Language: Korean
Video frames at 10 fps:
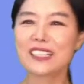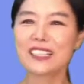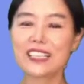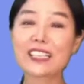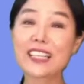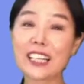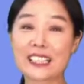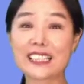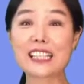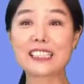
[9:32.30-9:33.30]
Indeed,
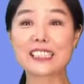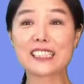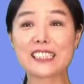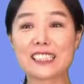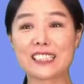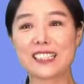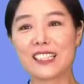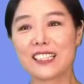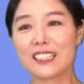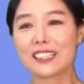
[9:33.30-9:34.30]
사실
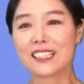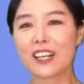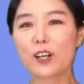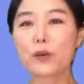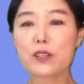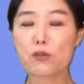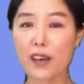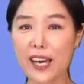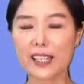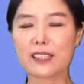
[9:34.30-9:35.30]
They always
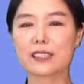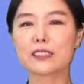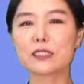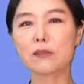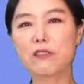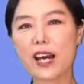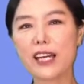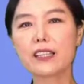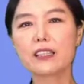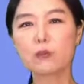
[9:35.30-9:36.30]
find,
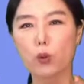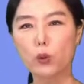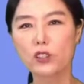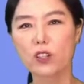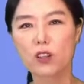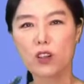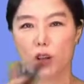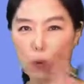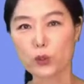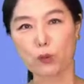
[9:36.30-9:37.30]
find 목적어,
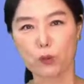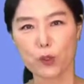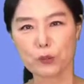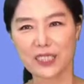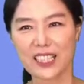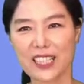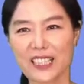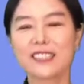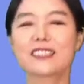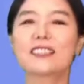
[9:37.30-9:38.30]
목적보호입니다.
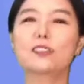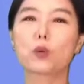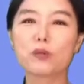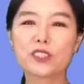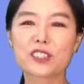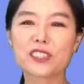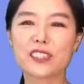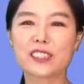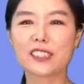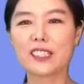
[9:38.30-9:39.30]
그
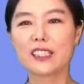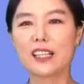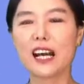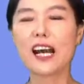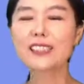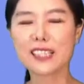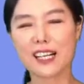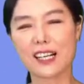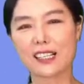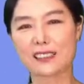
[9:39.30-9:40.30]
동물들은
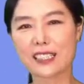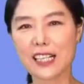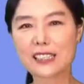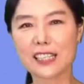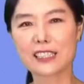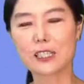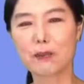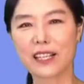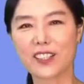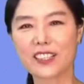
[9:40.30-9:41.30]
항상 자기 자신을
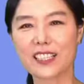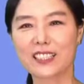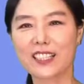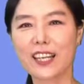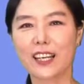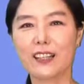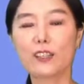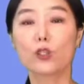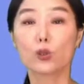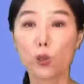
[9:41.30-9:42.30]
발견하는데
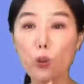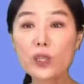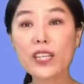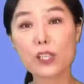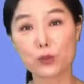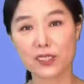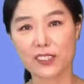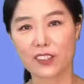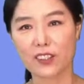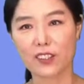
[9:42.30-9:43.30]
동의하고
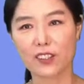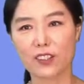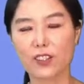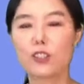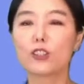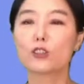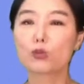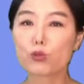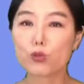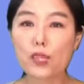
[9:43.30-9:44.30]
있어요.
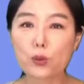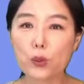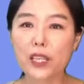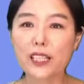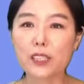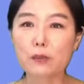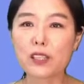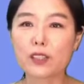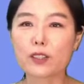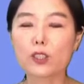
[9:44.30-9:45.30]
누구랑
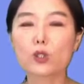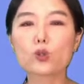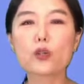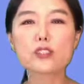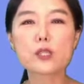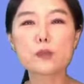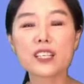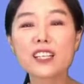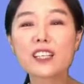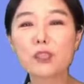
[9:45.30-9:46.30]
동의하냐면 who was
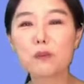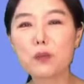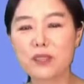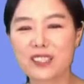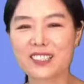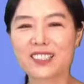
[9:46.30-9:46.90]
speaking at the moment.